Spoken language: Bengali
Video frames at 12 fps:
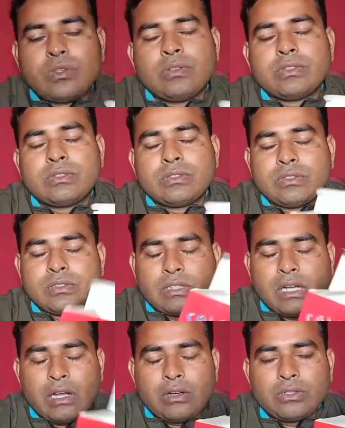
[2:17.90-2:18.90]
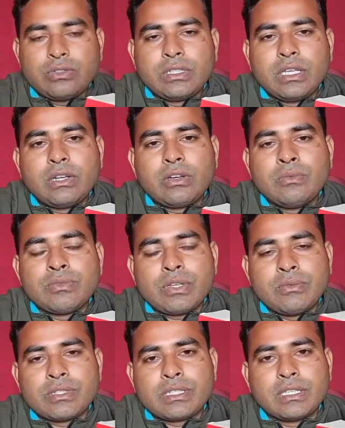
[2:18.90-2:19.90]
তো কারোর যদি এরকম
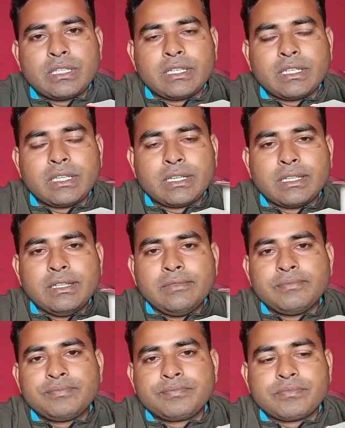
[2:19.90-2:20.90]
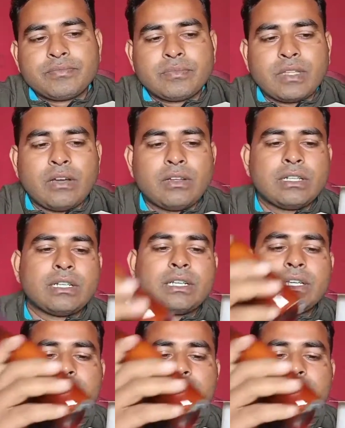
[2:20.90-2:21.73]
সমস্যা থেকে থাকে তাহলে এটা